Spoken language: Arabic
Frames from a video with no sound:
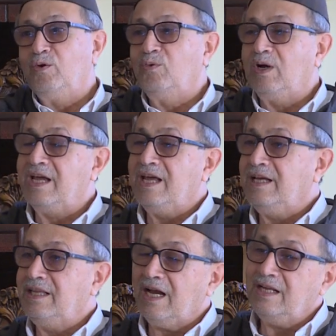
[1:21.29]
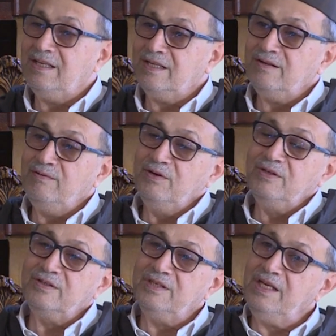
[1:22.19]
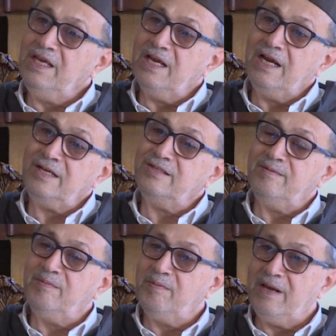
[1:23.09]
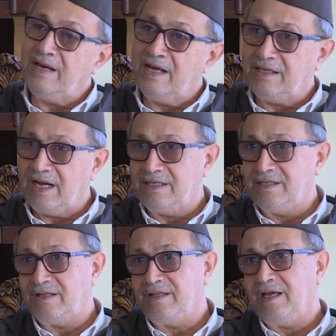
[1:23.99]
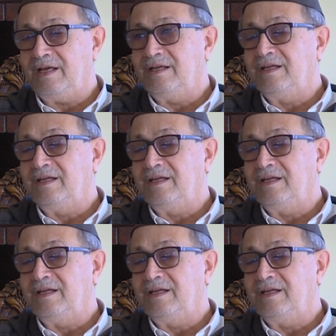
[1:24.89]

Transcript: وكان يتحدث الفلسطينية أحسن مما أنا أتحدثها